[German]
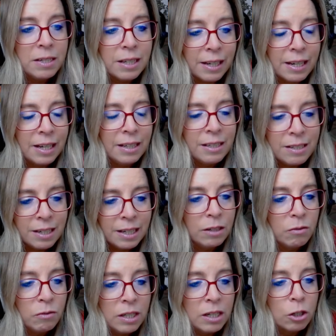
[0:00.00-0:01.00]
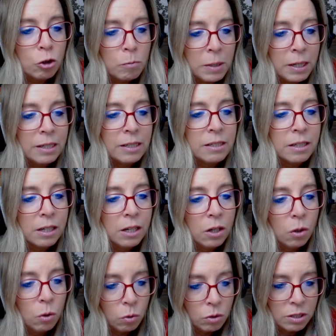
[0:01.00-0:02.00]
die Realität widerspiegelt
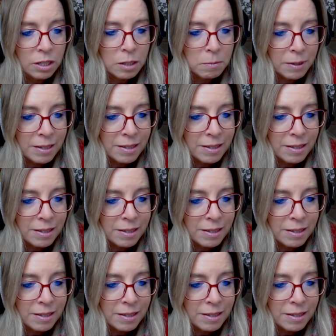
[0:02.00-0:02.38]
und dass man